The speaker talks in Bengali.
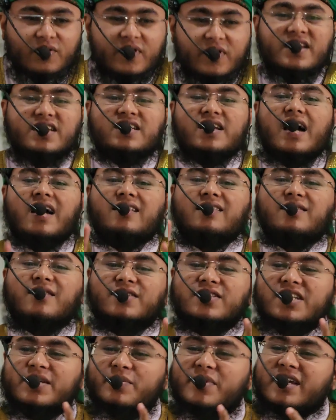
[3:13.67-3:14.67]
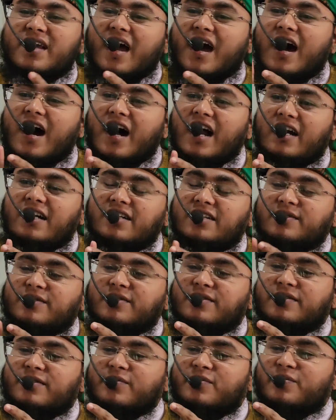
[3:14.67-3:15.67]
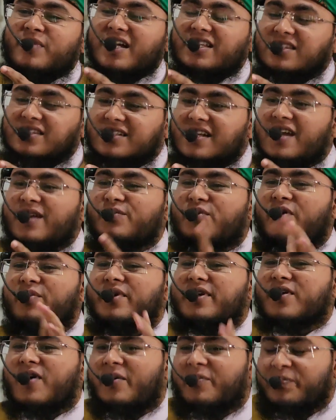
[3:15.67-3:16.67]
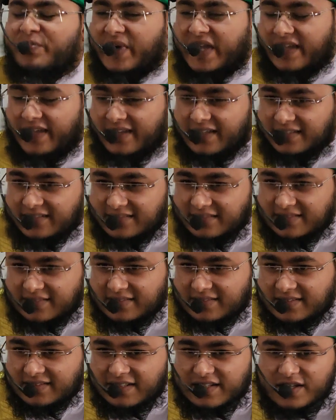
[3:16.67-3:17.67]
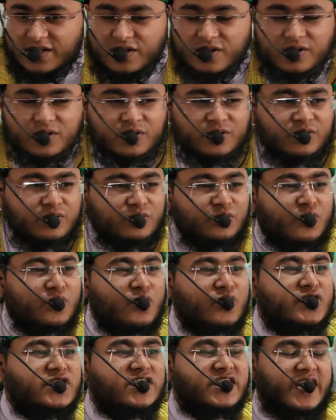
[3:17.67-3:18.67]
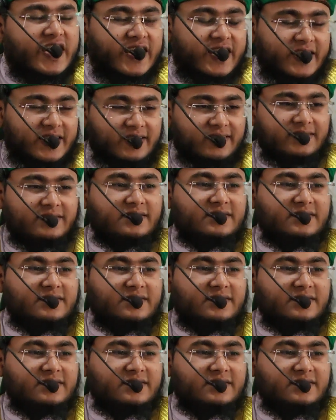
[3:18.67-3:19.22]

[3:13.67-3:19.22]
তো এই সাত দশমিক আট মাত্রার ভূমিকম্পে তুরস্কে